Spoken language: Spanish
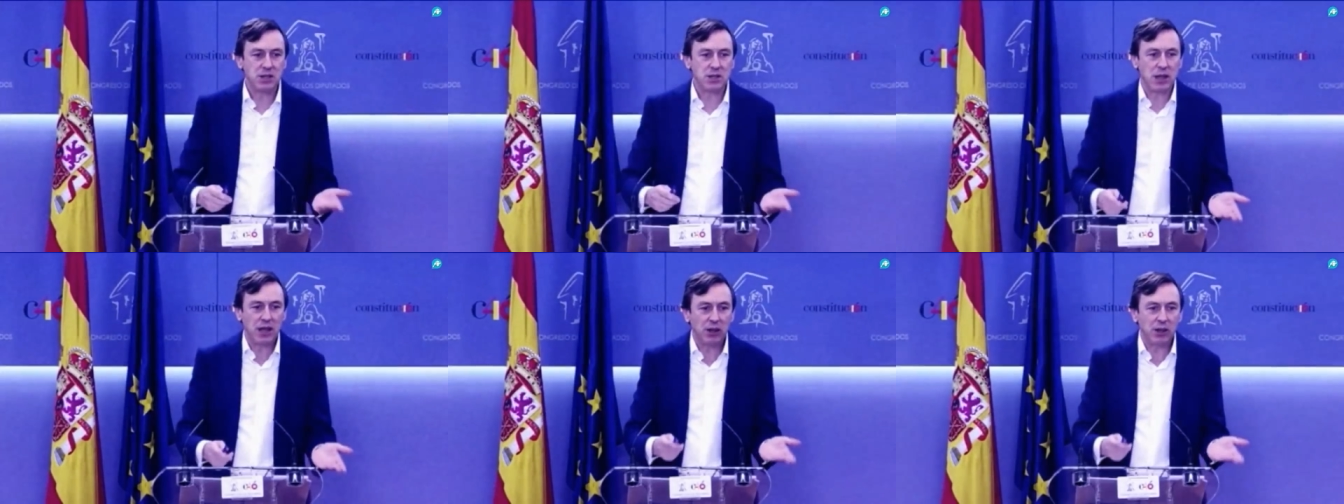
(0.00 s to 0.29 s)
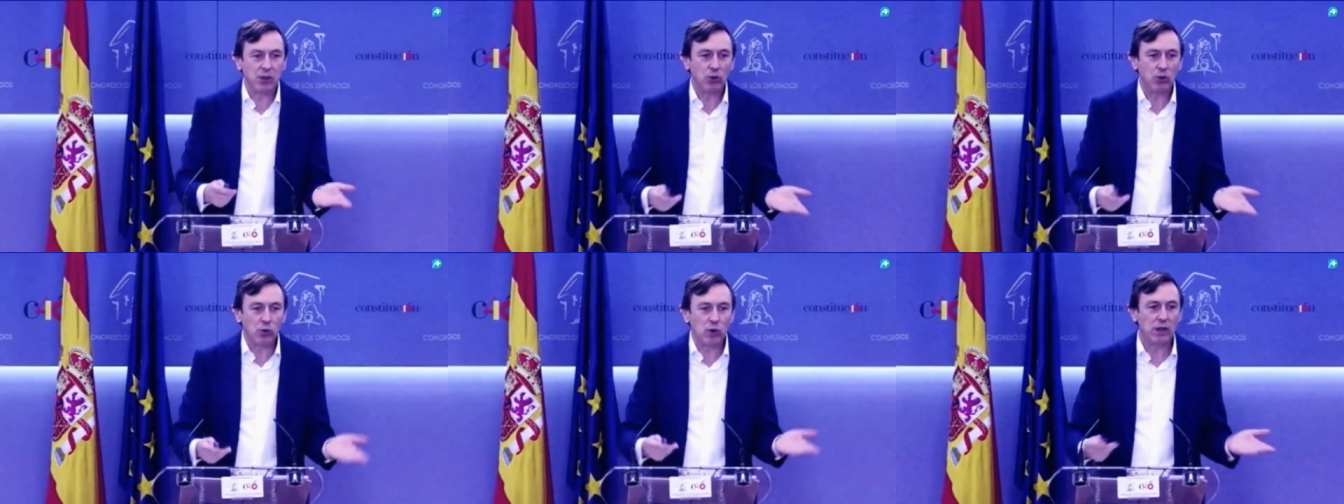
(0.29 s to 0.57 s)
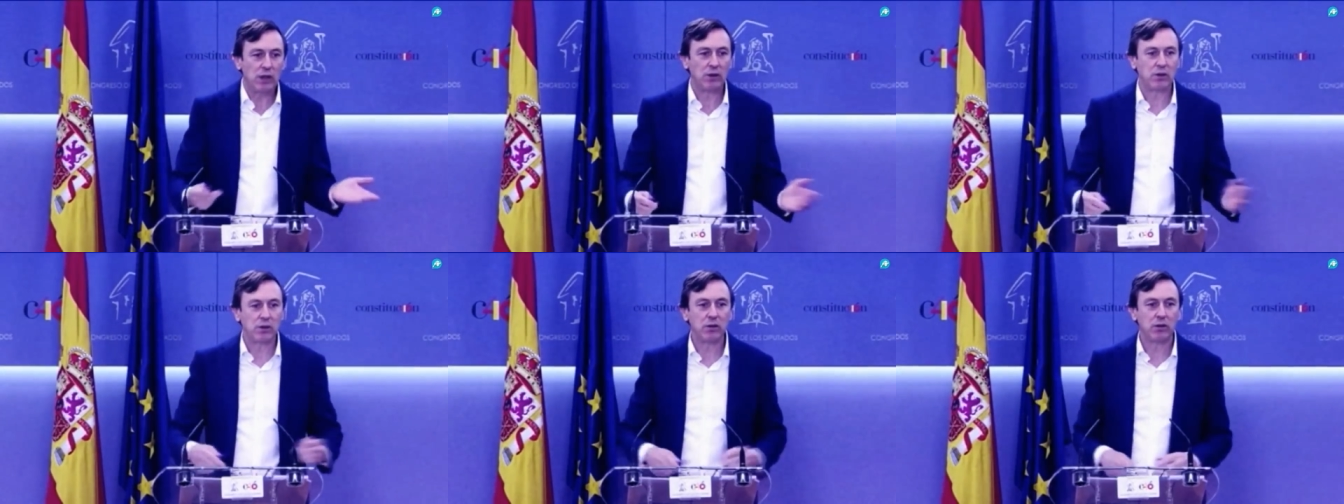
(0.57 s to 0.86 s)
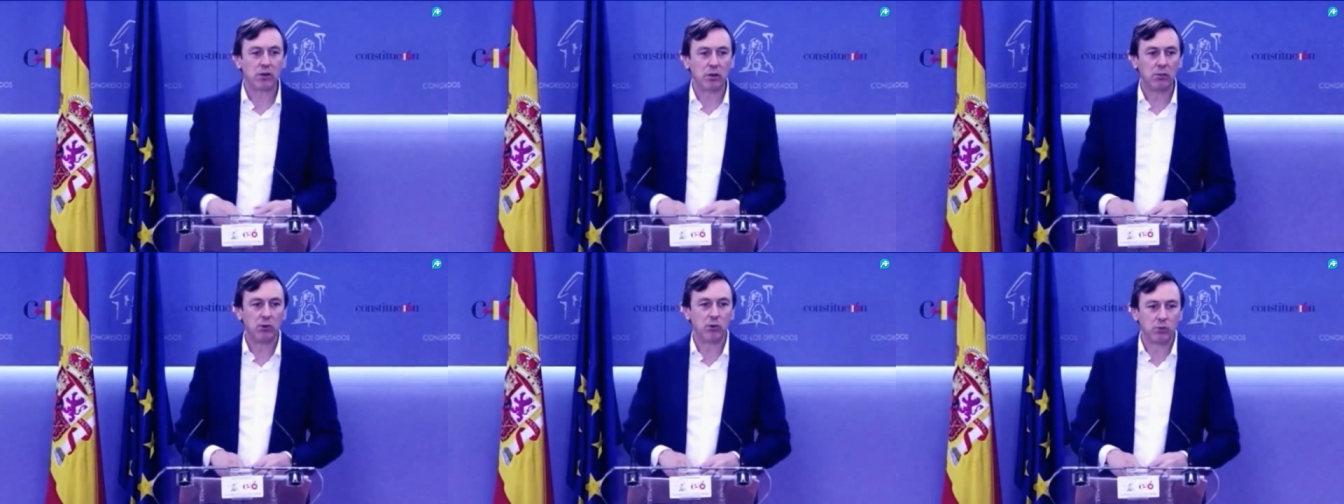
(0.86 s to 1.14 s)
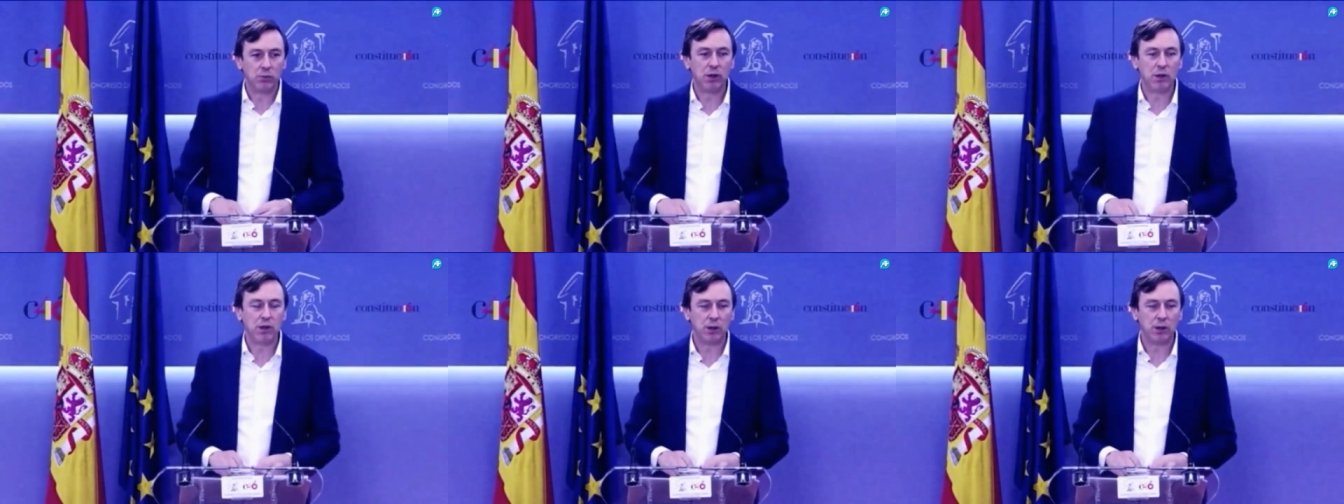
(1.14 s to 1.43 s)
está actuando
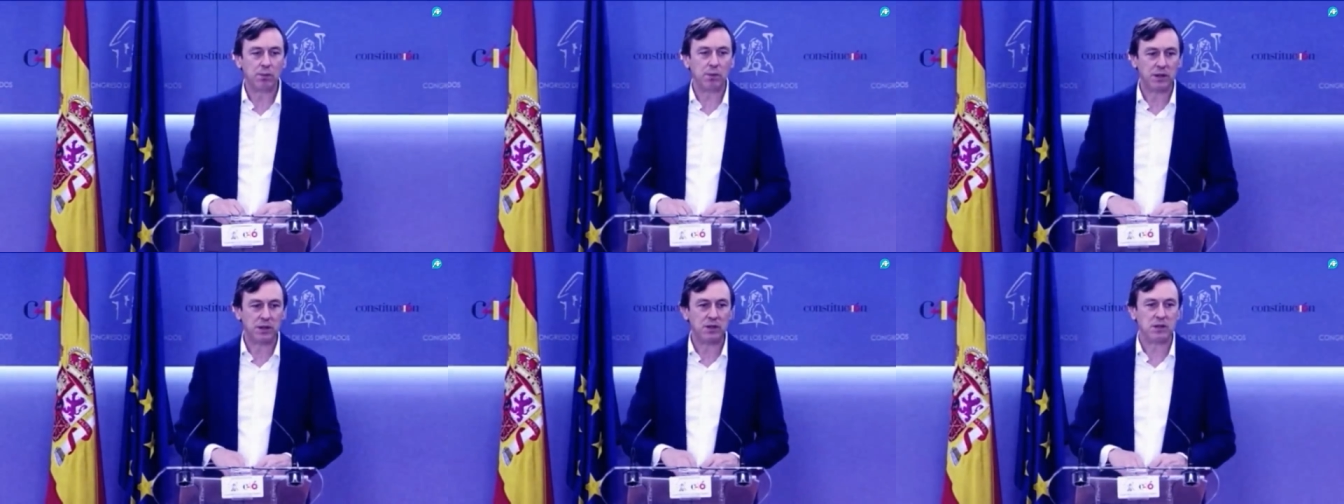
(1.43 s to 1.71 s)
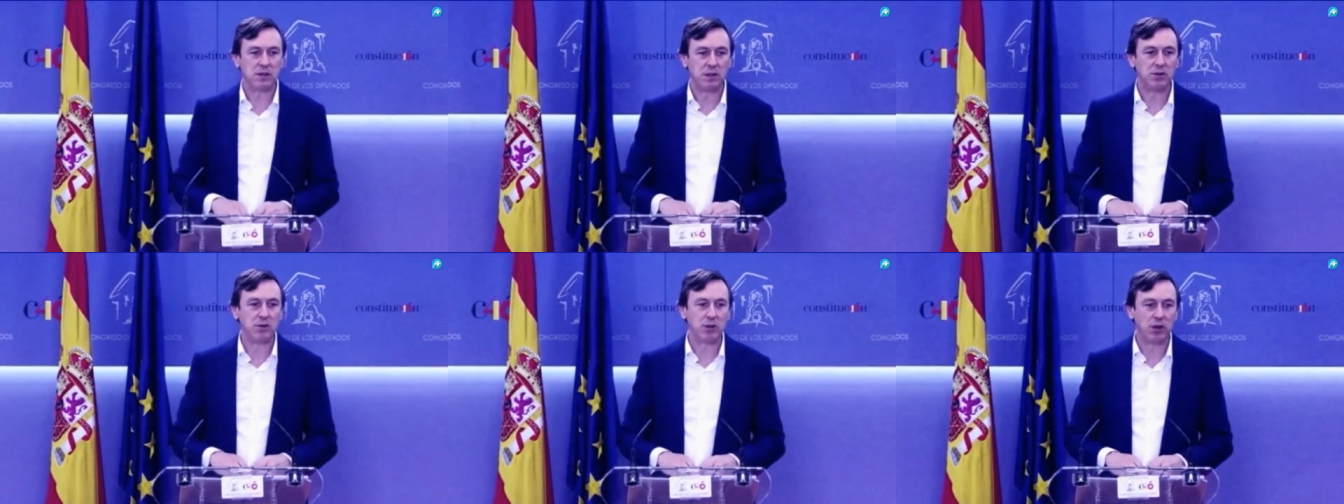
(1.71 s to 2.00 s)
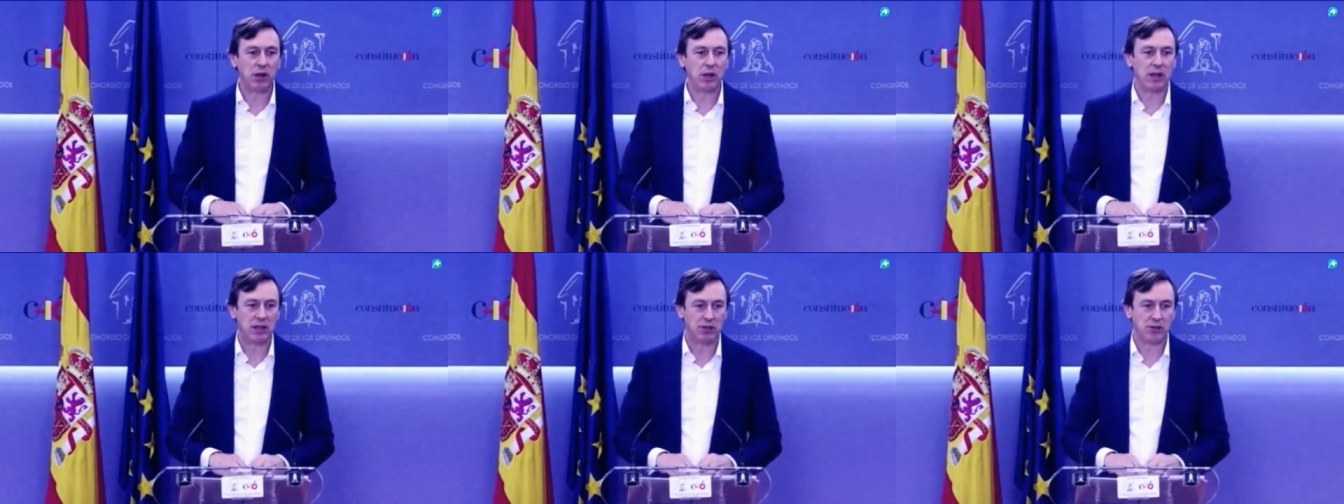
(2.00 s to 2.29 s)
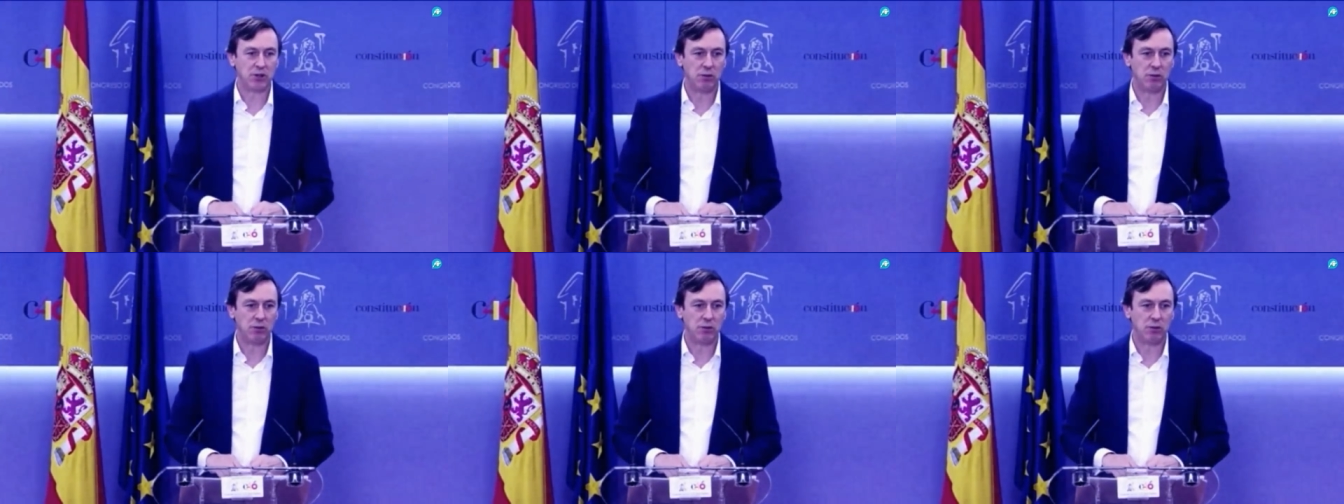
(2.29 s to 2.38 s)
como un vicepresidente en